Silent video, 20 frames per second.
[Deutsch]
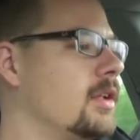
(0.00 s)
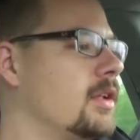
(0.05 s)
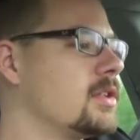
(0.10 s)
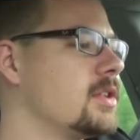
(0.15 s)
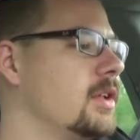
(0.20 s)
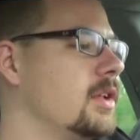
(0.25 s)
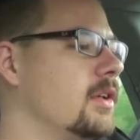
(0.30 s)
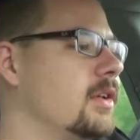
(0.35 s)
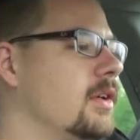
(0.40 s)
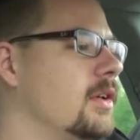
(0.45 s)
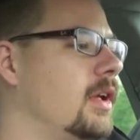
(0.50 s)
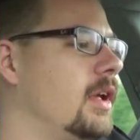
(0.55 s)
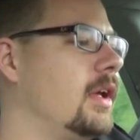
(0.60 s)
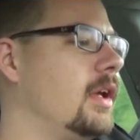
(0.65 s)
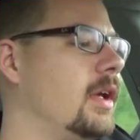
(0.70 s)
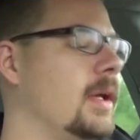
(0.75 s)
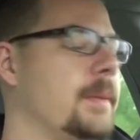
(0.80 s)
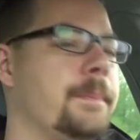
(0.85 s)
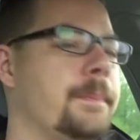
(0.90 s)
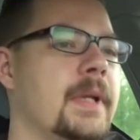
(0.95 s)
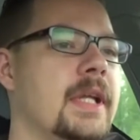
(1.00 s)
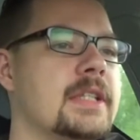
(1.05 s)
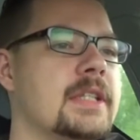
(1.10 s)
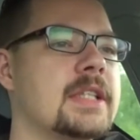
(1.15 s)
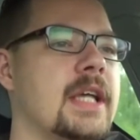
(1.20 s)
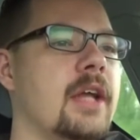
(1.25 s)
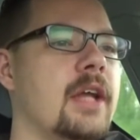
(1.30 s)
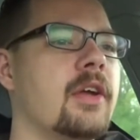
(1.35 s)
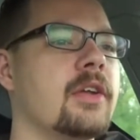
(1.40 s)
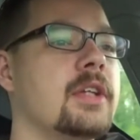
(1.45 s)
So, äh, ich bin jetzt
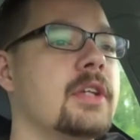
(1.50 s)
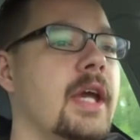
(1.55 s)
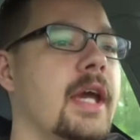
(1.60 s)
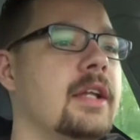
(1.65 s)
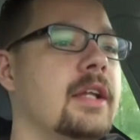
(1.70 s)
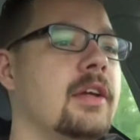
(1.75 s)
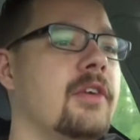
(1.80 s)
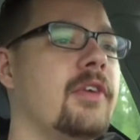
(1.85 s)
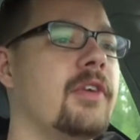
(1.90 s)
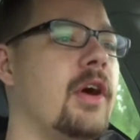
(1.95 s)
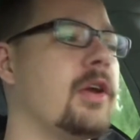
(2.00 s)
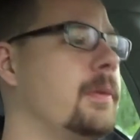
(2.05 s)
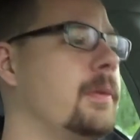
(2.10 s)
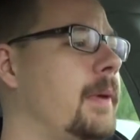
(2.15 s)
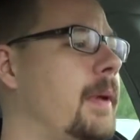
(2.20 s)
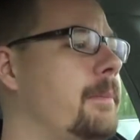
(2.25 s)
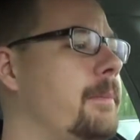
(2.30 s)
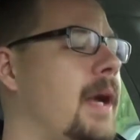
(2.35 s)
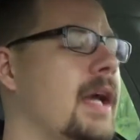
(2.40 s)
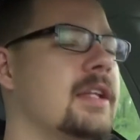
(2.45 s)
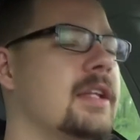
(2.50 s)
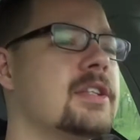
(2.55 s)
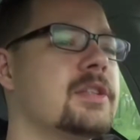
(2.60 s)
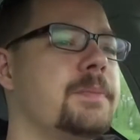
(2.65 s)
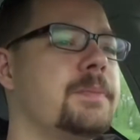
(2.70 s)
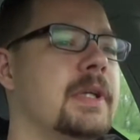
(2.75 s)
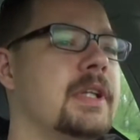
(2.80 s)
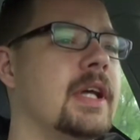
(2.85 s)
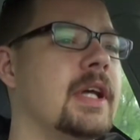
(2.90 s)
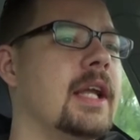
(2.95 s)
gerade auch direkt auf der Autobahn, macht das
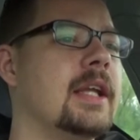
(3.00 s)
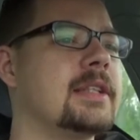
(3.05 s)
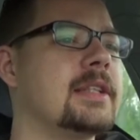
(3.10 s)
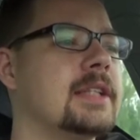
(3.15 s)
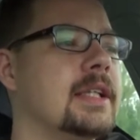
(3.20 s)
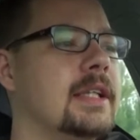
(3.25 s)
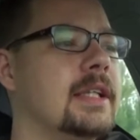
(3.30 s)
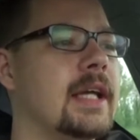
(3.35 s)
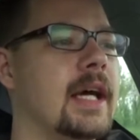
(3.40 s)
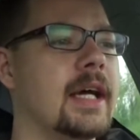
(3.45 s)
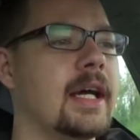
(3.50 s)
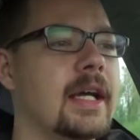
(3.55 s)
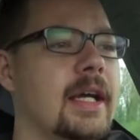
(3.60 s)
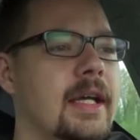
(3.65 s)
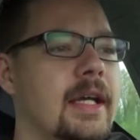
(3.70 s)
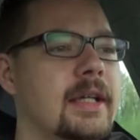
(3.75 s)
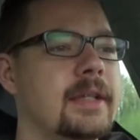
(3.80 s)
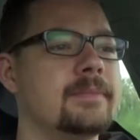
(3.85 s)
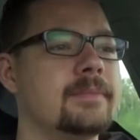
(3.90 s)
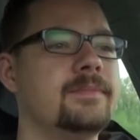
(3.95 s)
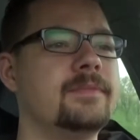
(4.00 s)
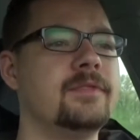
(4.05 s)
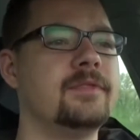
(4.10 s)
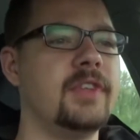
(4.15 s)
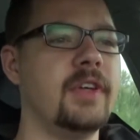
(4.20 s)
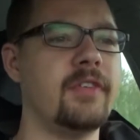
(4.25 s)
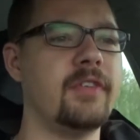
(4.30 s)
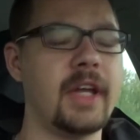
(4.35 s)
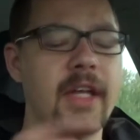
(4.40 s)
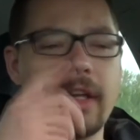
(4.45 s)
bitte alles nicht nach. Ähm,
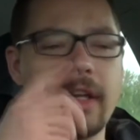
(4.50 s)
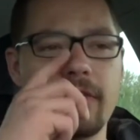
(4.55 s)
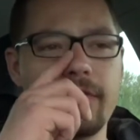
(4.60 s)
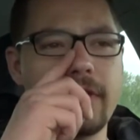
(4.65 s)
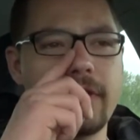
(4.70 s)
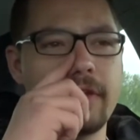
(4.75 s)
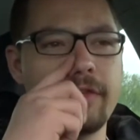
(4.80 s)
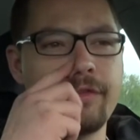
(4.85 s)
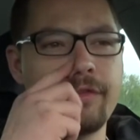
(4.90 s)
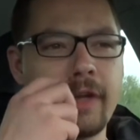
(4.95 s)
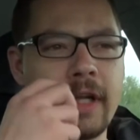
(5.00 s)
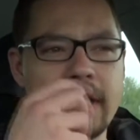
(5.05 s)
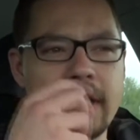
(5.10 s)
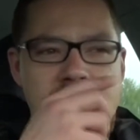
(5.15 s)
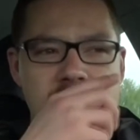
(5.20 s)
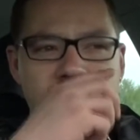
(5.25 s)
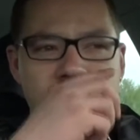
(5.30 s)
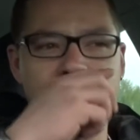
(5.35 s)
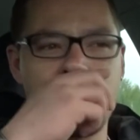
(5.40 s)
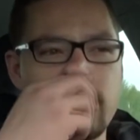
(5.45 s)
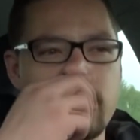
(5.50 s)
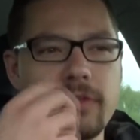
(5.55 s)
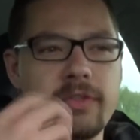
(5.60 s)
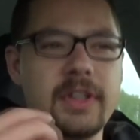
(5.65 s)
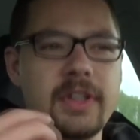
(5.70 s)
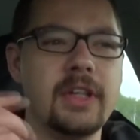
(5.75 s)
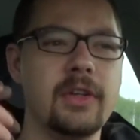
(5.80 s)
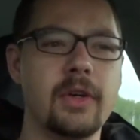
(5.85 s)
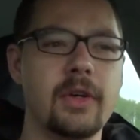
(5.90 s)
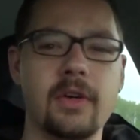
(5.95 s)
wir werden auf jeden Fall das
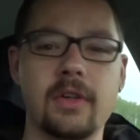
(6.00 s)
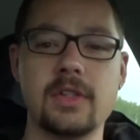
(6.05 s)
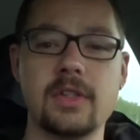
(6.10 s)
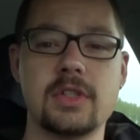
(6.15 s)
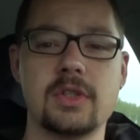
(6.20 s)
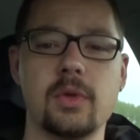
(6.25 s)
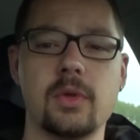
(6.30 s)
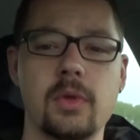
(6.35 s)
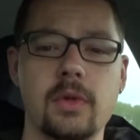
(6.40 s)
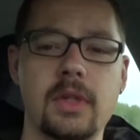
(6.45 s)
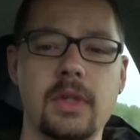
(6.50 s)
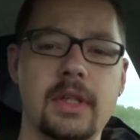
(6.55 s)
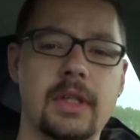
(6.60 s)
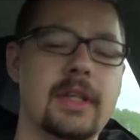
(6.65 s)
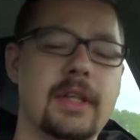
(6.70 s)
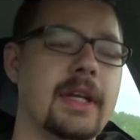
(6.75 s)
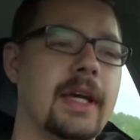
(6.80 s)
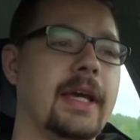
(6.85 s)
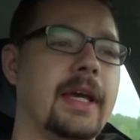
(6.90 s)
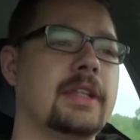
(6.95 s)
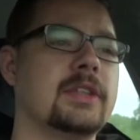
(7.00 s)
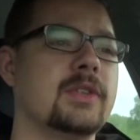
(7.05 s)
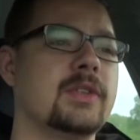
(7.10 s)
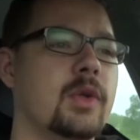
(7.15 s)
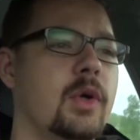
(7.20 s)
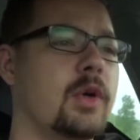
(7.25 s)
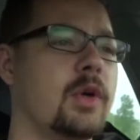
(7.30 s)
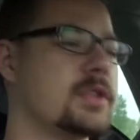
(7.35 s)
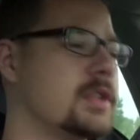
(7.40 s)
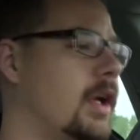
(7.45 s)
FAQ-Video so hier direkt so
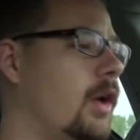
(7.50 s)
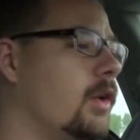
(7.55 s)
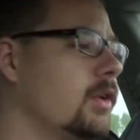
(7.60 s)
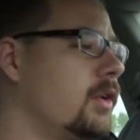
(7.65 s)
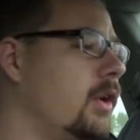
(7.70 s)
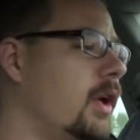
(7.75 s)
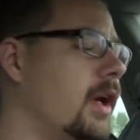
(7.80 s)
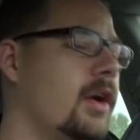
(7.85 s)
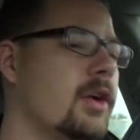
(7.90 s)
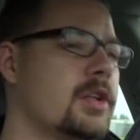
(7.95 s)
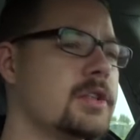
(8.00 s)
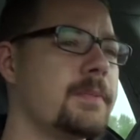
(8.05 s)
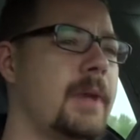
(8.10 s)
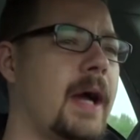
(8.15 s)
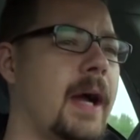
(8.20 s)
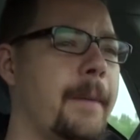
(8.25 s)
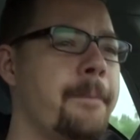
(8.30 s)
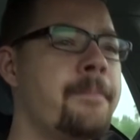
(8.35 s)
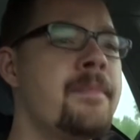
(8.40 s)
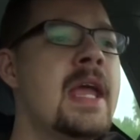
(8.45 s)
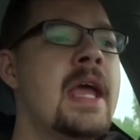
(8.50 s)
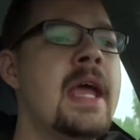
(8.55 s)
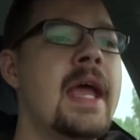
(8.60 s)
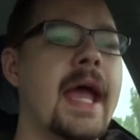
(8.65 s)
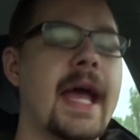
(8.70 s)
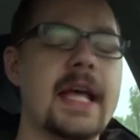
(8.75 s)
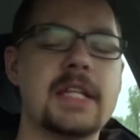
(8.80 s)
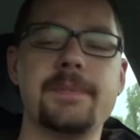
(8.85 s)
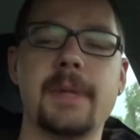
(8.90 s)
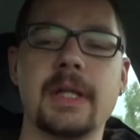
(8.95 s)
aus dem Auto heraus machen.
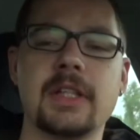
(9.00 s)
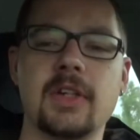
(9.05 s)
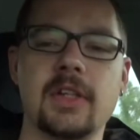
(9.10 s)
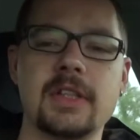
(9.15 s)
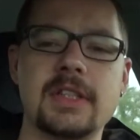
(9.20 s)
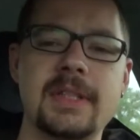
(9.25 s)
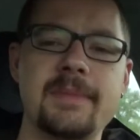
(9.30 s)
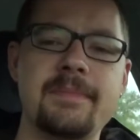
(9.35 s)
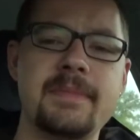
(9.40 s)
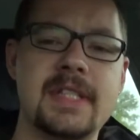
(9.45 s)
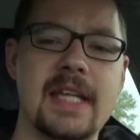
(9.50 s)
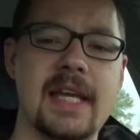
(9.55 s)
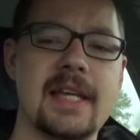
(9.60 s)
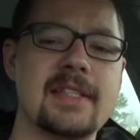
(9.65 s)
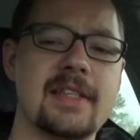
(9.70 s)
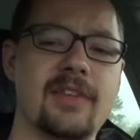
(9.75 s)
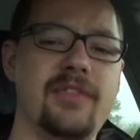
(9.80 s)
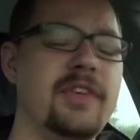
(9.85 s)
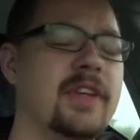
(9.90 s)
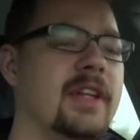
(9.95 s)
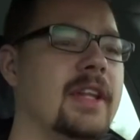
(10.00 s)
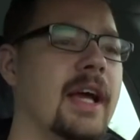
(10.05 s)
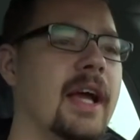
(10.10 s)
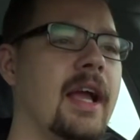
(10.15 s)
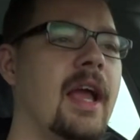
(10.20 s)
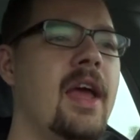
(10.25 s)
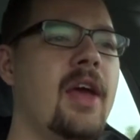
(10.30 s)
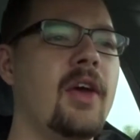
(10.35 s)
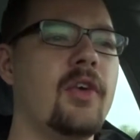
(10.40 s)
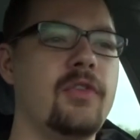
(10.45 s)
Erstmal trotzdem sehr, sehr vielen
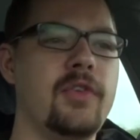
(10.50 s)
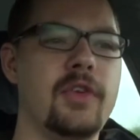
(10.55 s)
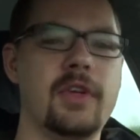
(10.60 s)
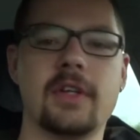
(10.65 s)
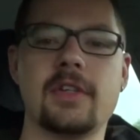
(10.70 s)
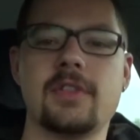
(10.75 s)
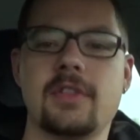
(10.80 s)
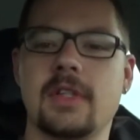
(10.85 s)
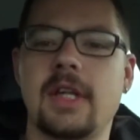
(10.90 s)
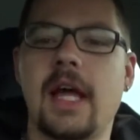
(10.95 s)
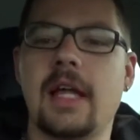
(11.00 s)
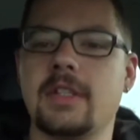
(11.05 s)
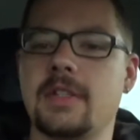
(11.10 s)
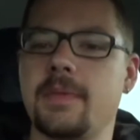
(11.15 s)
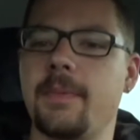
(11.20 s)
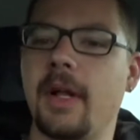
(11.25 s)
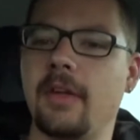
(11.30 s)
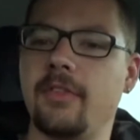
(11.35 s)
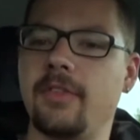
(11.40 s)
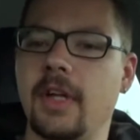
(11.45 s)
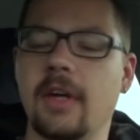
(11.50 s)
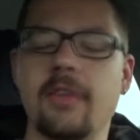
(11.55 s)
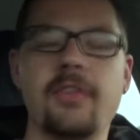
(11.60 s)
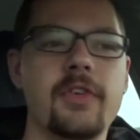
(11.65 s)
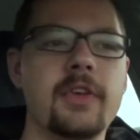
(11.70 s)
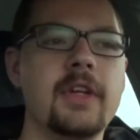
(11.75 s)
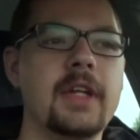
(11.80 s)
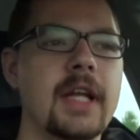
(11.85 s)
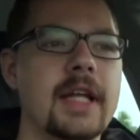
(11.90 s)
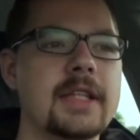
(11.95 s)
Dank für die Resonanz, mal wieder
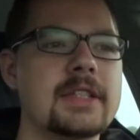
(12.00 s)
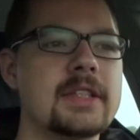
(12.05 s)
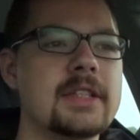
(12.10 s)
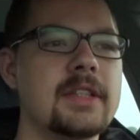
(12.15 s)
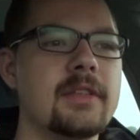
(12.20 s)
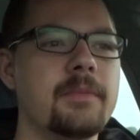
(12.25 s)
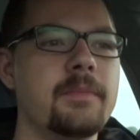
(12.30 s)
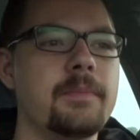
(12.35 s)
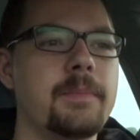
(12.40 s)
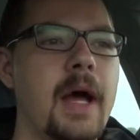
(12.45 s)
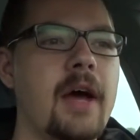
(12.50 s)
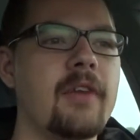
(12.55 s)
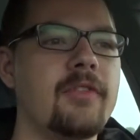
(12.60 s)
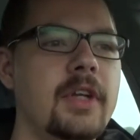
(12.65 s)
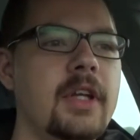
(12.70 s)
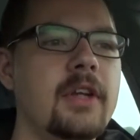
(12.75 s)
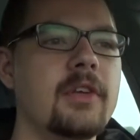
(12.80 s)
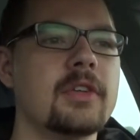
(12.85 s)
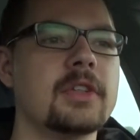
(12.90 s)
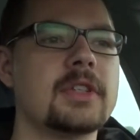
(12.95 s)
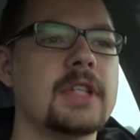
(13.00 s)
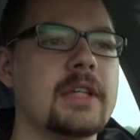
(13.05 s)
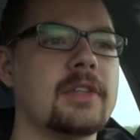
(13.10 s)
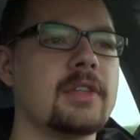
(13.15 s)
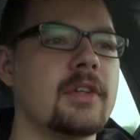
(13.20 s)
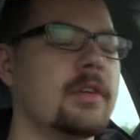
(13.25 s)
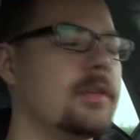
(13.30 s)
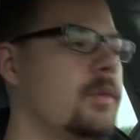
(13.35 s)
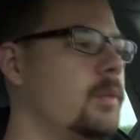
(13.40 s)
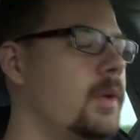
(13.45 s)
für die letzten paar Videos.
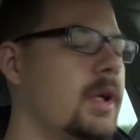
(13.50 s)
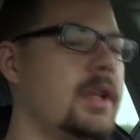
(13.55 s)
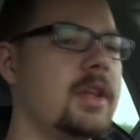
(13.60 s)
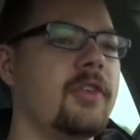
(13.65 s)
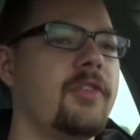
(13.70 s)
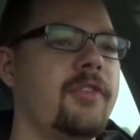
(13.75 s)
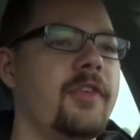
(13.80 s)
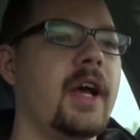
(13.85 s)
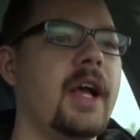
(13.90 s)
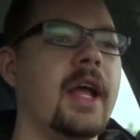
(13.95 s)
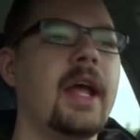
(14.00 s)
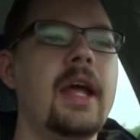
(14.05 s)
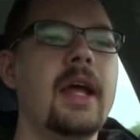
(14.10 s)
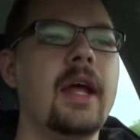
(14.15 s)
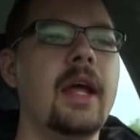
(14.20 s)
Also, what the fuck?